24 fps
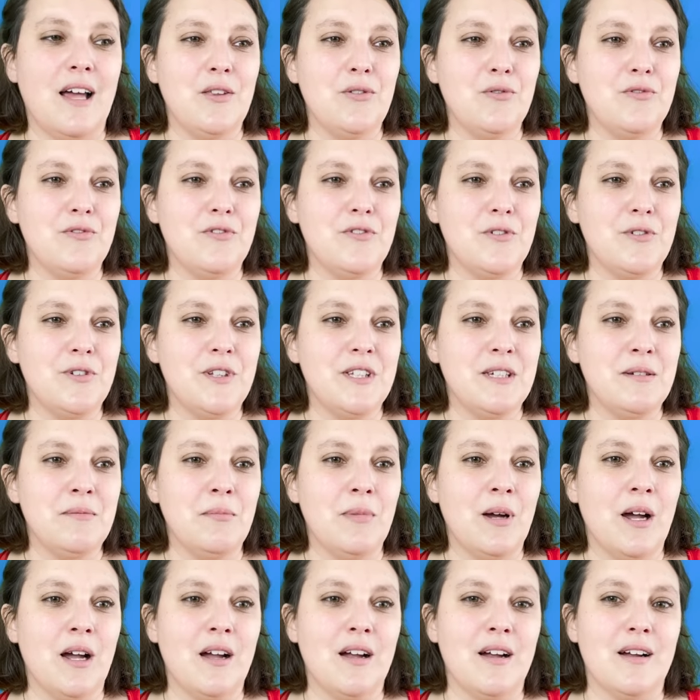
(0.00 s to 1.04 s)
nouveau-né
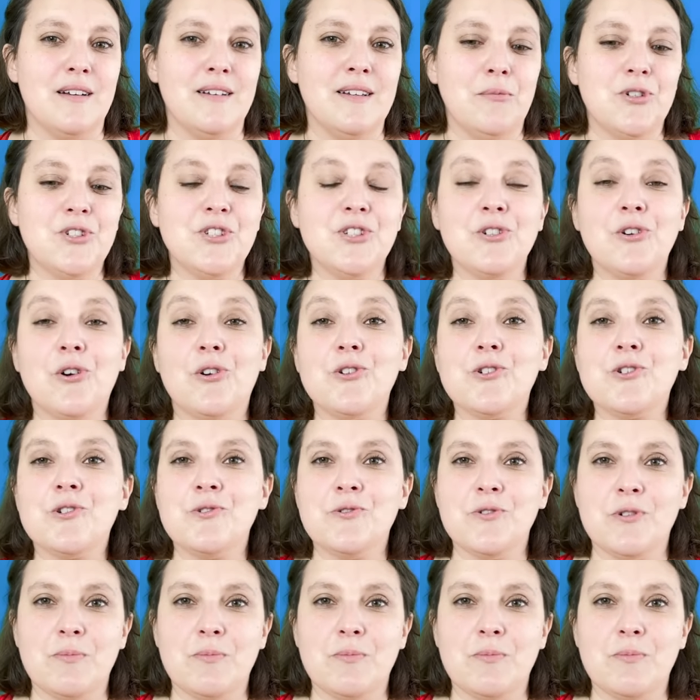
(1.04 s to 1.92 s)
bah, Moi j'ai une grande chance,